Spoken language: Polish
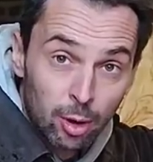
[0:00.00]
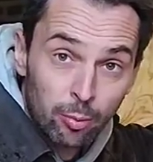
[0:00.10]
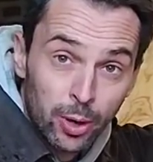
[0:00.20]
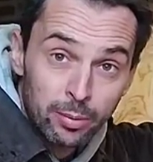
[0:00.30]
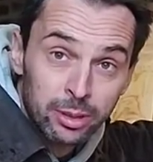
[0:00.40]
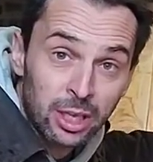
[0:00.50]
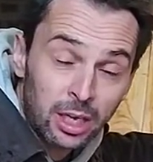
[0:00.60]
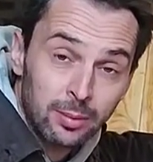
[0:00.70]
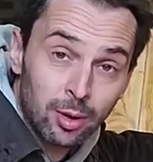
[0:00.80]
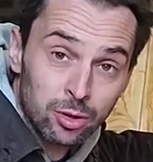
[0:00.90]
my kupujemy
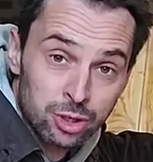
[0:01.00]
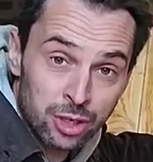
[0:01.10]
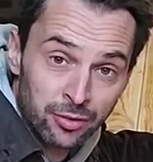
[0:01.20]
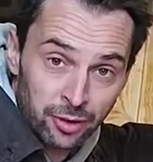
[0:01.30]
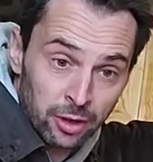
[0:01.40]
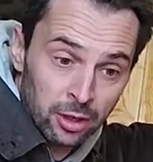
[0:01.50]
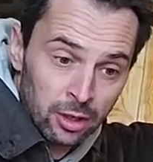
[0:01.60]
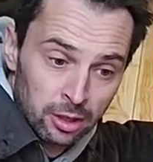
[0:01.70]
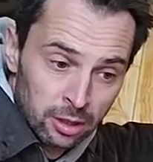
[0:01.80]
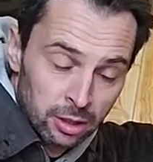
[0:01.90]
taki modrzew.
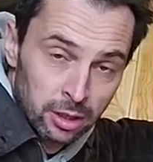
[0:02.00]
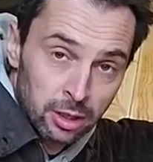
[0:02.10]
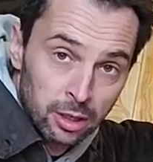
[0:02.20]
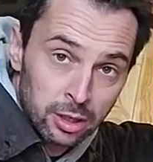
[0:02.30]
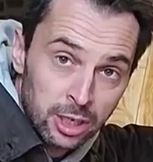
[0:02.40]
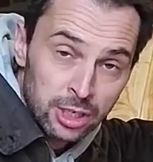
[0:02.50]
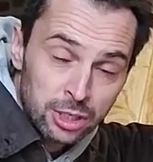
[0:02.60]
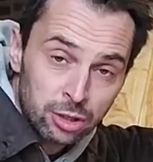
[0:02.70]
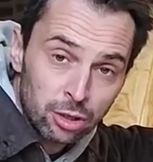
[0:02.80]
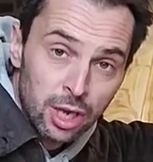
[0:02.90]
E,
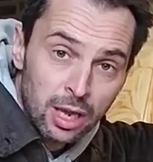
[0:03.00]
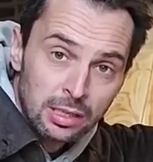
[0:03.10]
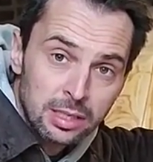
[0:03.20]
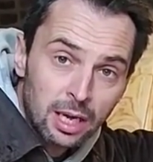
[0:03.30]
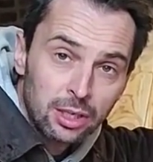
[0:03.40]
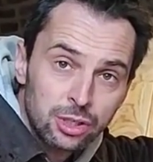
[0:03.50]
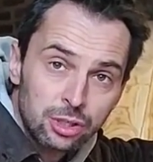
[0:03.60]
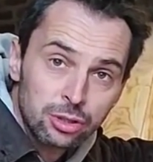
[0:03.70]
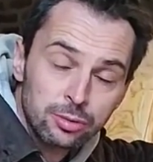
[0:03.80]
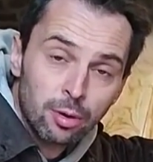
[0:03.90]
jeśli to nie jest
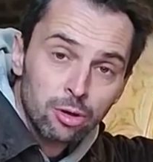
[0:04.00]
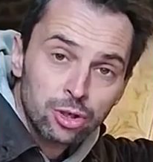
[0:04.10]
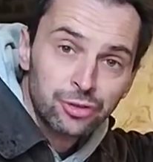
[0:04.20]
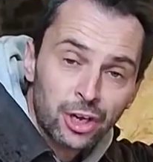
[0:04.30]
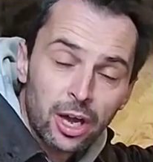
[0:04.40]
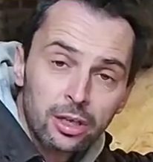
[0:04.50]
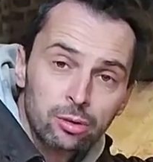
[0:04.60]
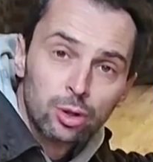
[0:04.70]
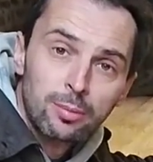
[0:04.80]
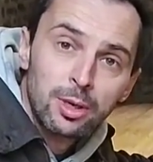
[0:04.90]
jakiś e, modrzew, tak
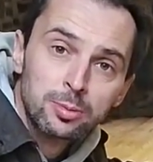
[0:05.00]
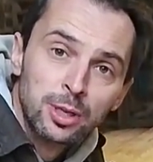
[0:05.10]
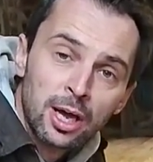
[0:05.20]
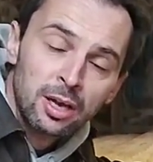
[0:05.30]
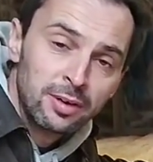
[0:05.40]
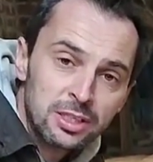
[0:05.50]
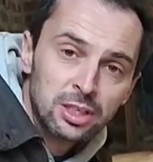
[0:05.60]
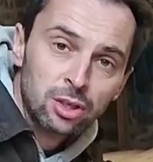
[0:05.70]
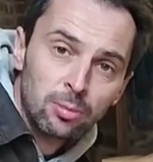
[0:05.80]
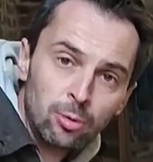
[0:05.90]
jak tutaj mieliśmy na
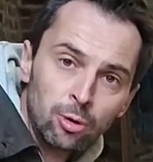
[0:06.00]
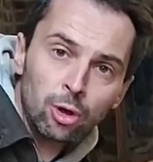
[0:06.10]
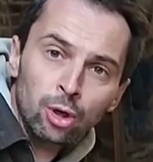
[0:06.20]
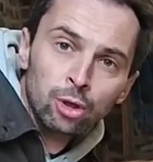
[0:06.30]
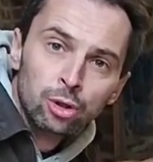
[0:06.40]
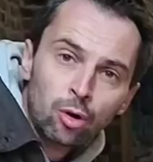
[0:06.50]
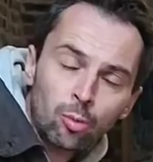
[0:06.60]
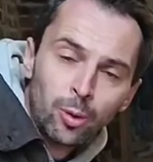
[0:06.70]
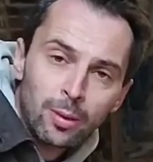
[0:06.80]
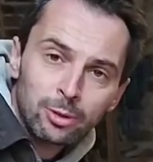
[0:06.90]
elewację domu, to
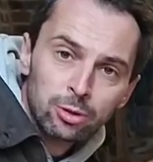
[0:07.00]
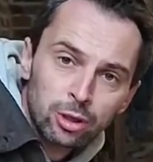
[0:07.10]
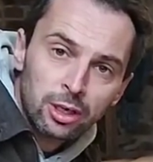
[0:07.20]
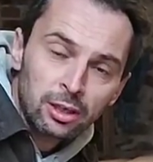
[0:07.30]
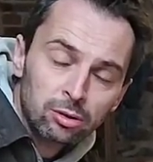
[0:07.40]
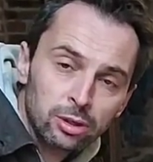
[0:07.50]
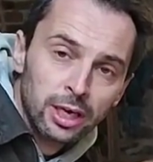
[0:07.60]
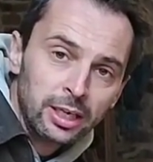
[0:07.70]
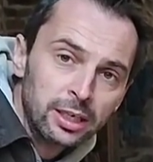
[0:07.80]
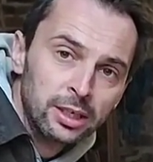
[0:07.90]
kupujemy drugi
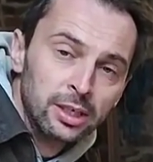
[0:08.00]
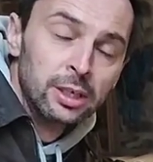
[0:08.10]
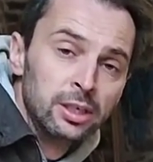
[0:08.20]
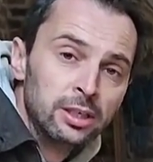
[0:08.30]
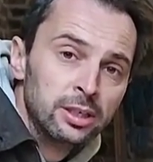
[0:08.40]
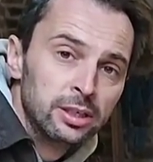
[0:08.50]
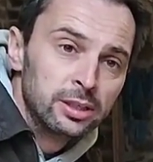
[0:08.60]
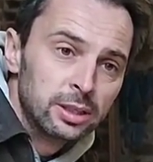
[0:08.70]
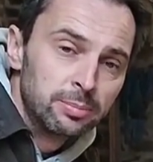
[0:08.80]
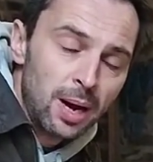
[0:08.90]
gatunek.
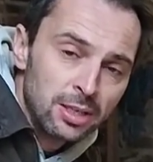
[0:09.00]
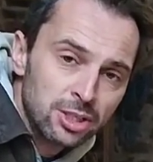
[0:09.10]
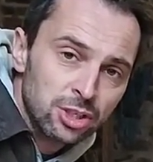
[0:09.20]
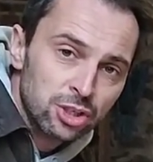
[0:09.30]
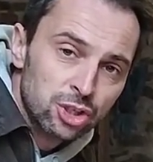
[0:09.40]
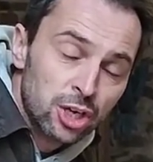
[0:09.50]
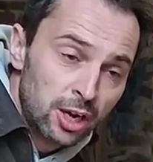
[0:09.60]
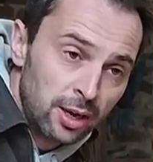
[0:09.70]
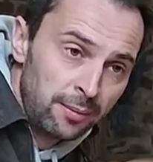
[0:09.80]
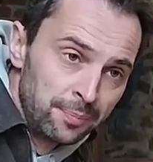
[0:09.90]
E, tym bardziej,
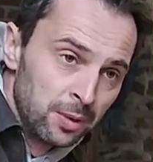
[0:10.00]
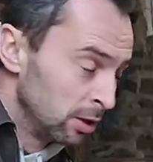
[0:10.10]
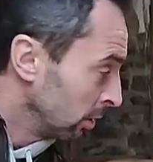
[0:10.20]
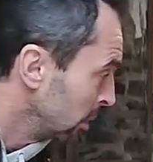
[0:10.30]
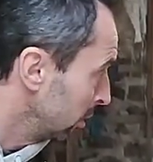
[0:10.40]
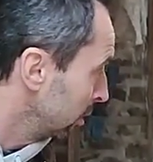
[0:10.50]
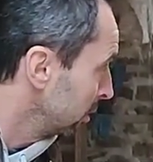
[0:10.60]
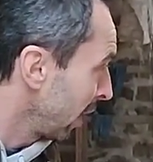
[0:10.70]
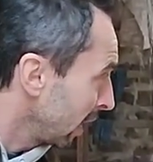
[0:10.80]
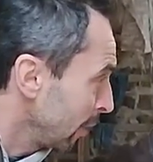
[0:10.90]
że
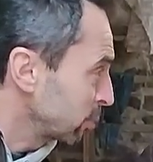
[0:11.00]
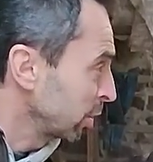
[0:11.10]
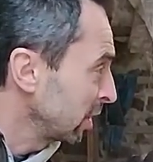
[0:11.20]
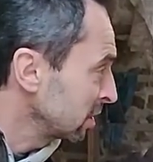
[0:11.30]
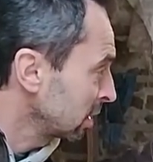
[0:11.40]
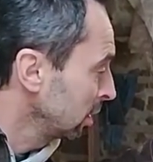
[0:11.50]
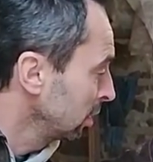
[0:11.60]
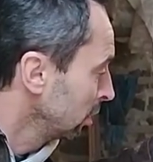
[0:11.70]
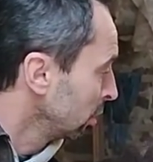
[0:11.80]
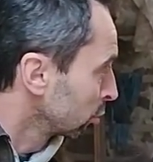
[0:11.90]
najlepsze
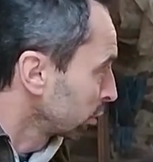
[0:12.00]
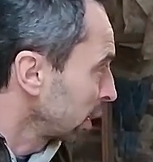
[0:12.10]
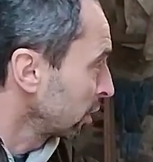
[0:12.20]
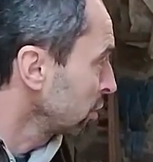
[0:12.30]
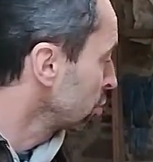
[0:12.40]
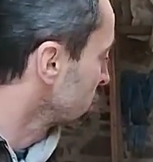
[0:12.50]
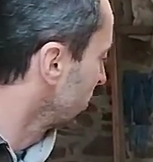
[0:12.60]
deski tutaj teściu